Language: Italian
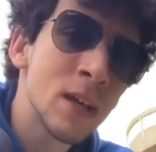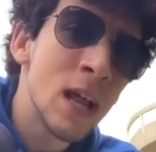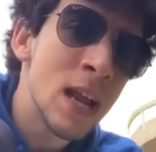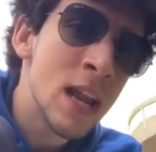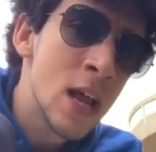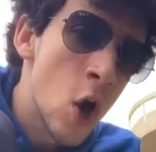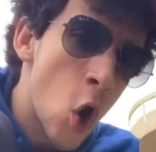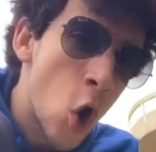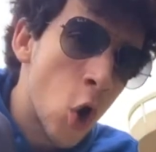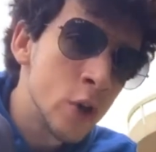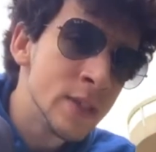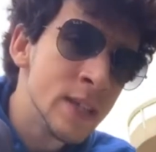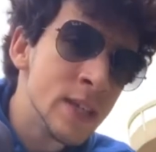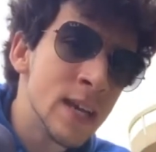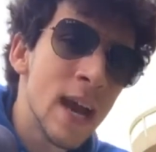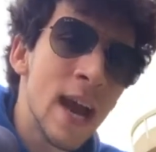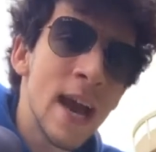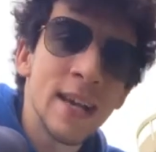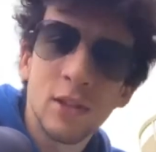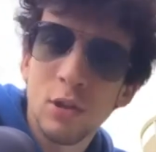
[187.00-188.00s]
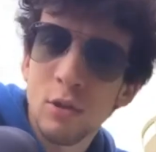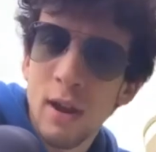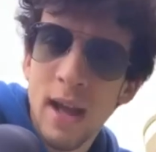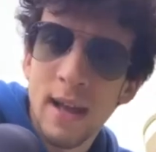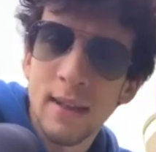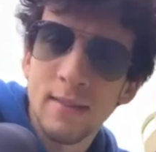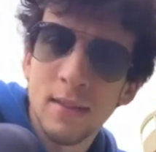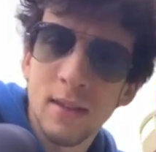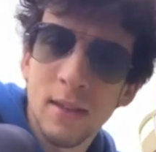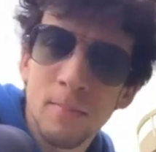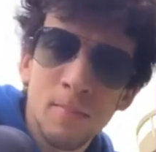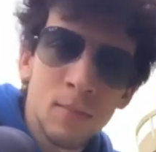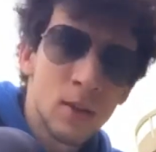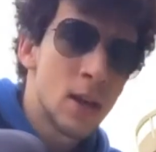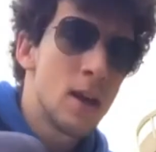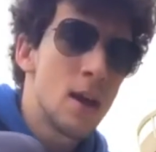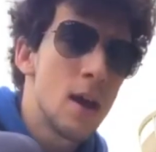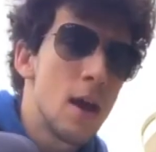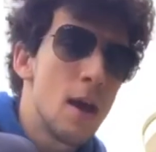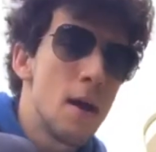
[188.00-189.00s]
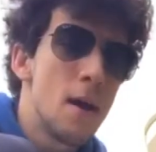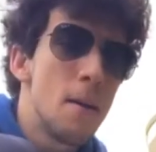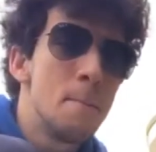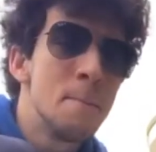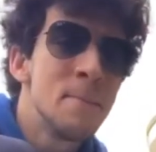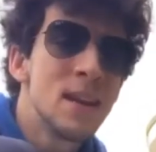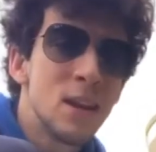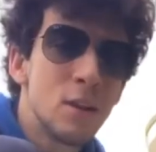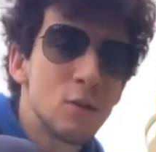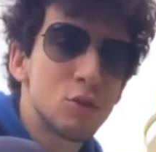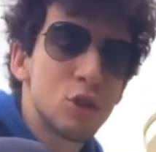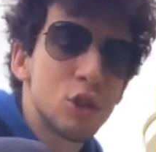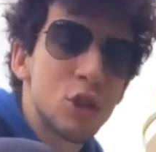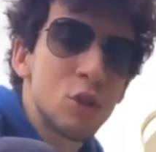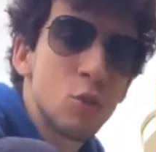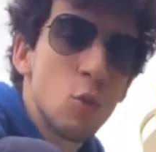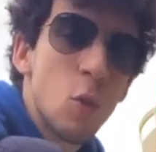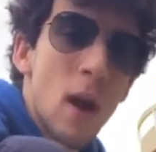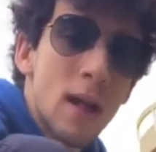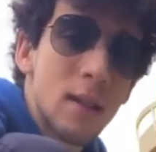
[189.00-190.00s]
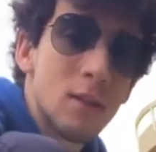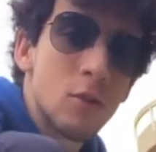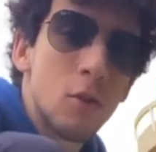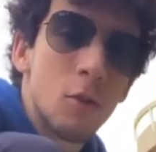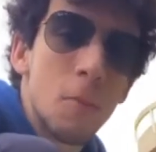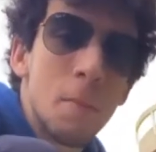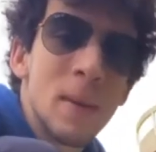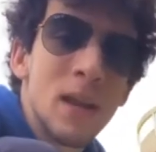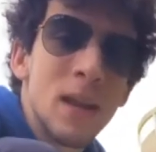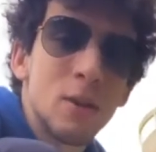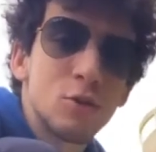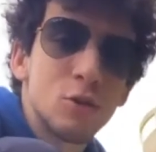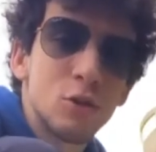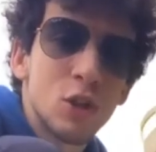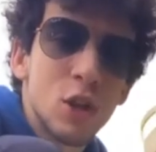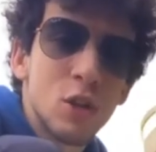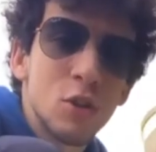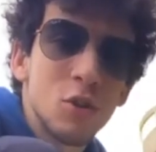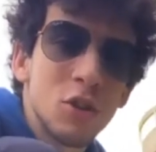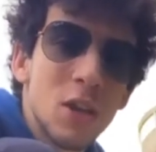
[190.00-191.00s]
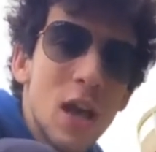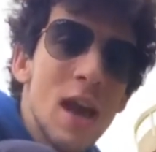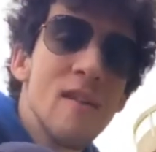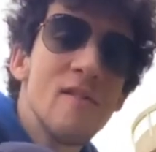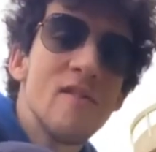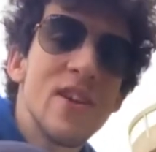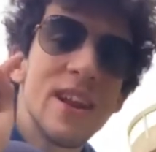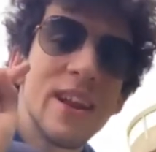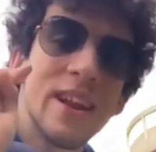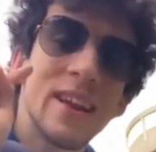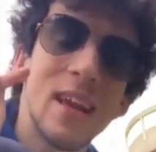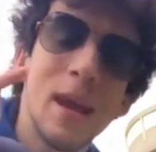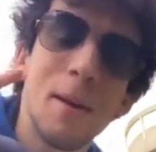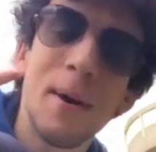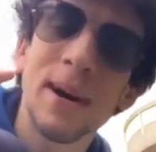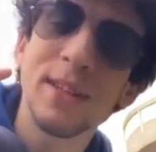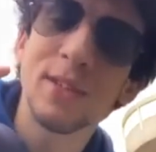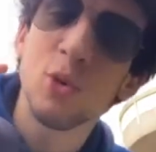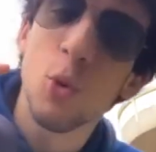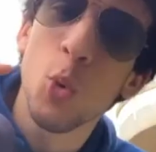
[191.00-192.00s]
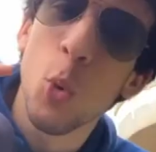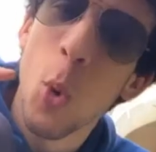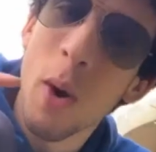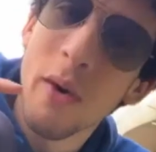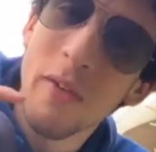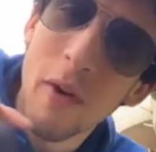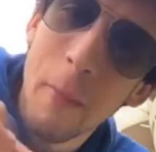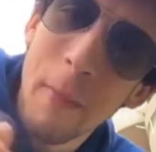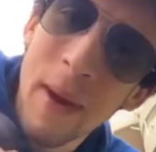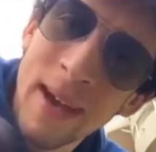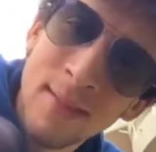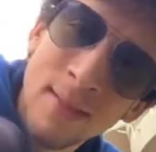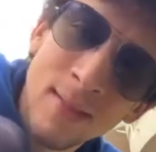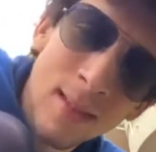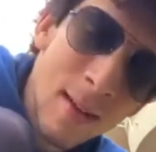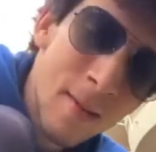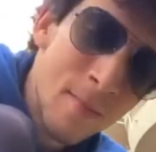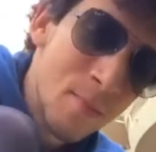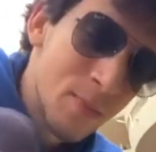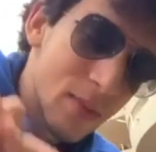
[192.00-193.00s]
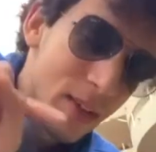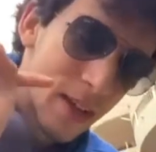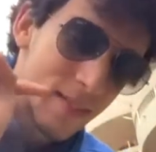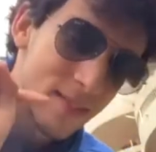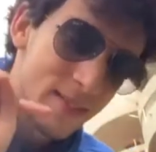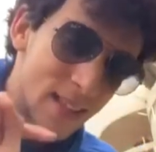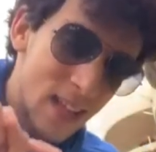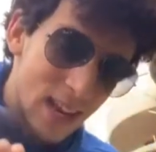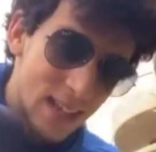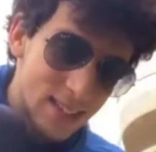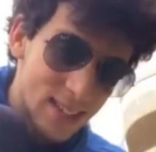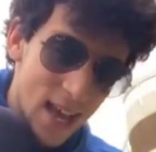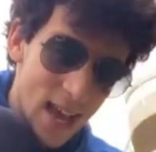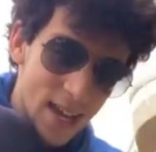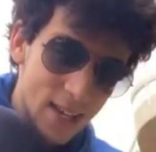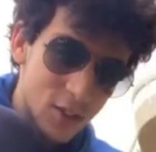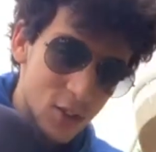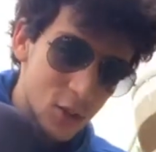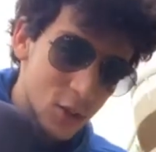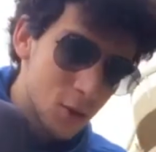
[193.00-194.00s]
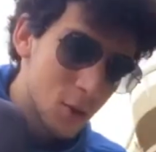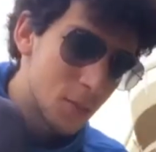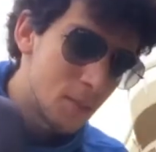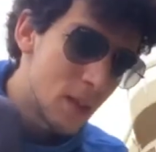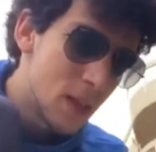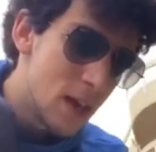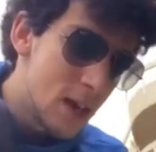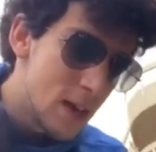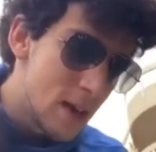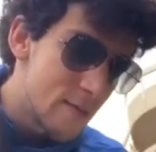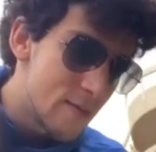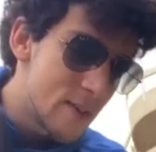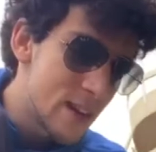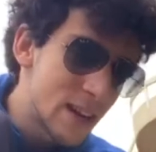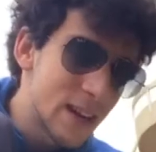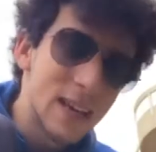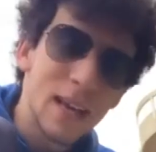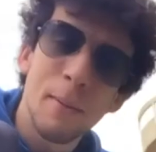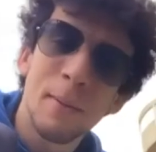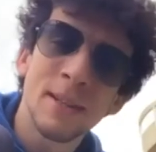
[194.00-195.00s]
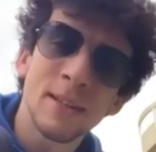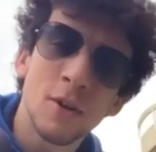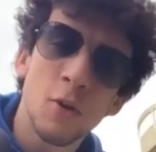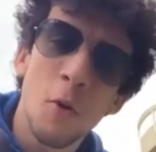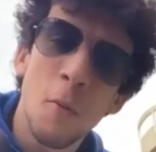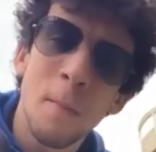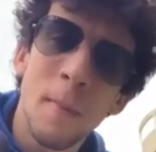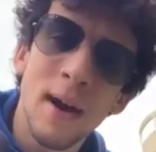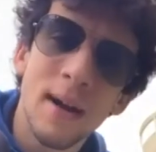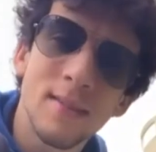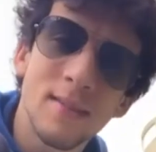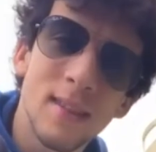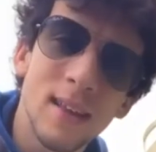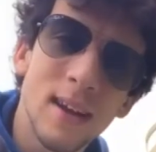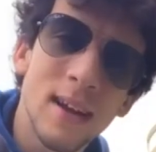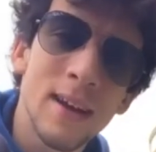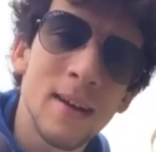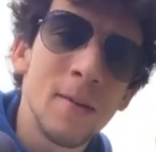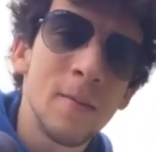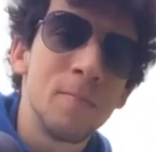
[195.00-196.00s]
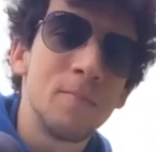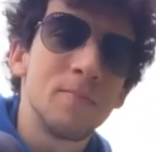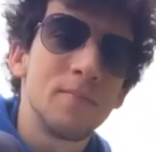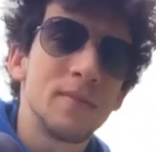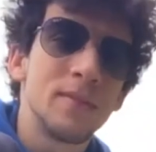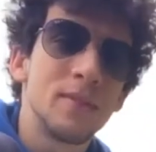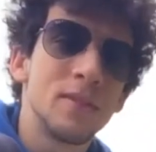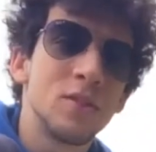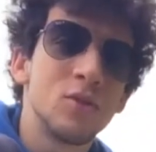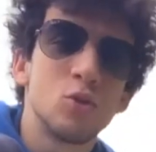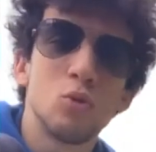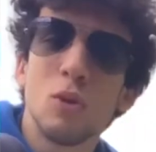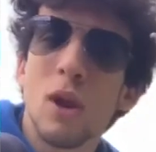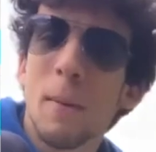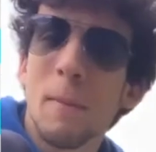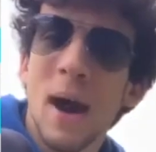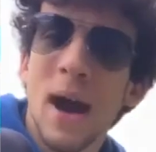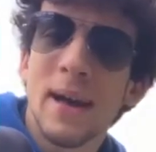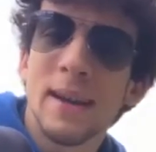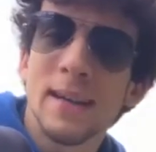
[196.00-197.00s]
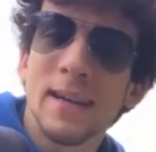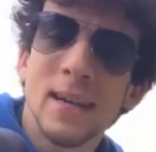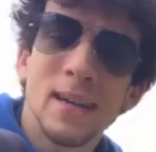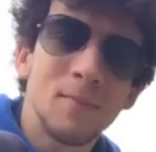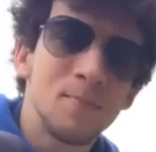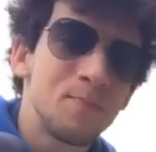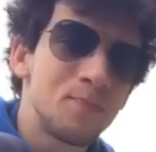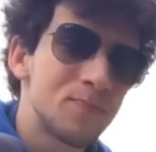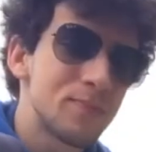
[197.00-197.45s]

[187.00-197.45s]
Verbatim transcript: Le odi e i sonetti 1804-1806 viene richiamato nuovamente nell'esercito, viene chiamato a combattere sulla Manica.